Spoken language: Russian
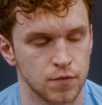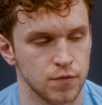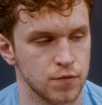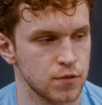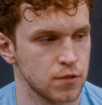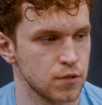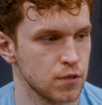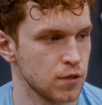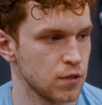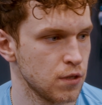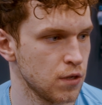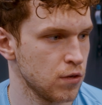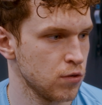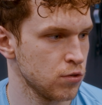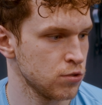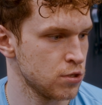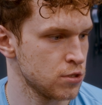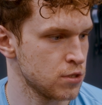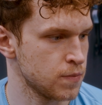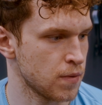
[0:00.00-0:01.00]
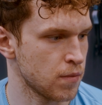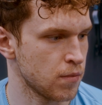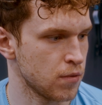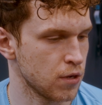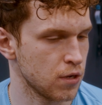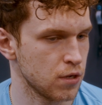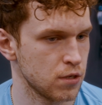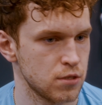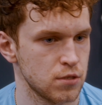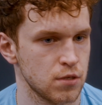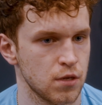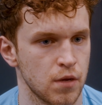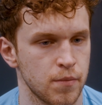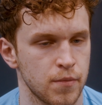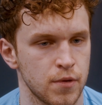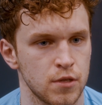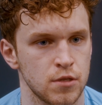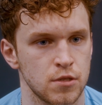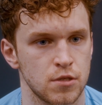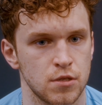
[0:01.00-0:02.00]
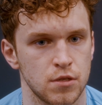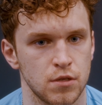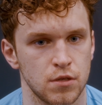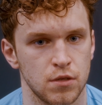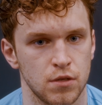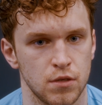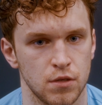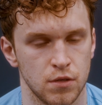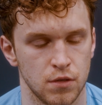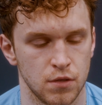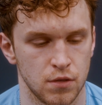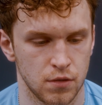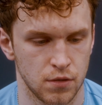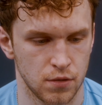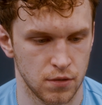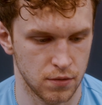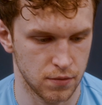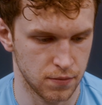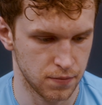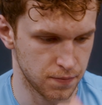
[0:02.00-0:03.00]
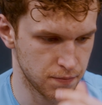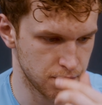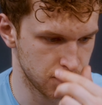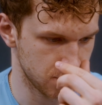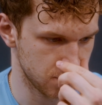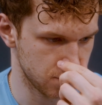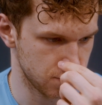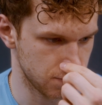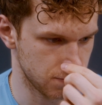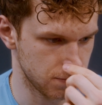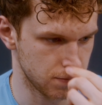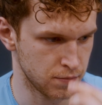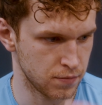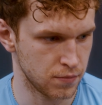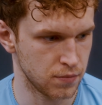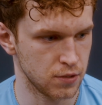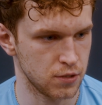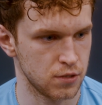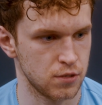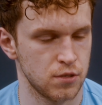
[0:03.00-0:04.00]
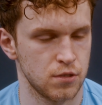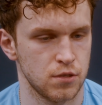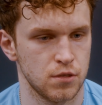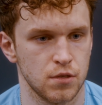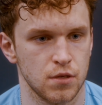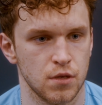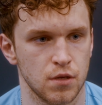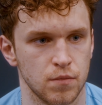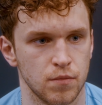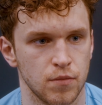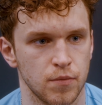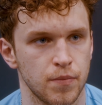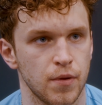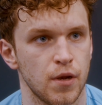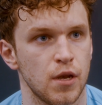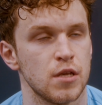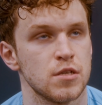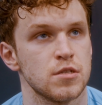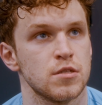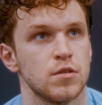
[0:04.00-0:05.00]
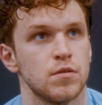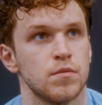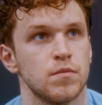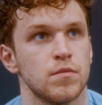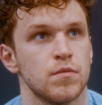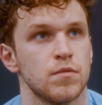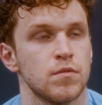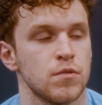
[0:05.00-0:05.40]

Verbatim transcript: Всегда хочется помогать команде и быть полезным.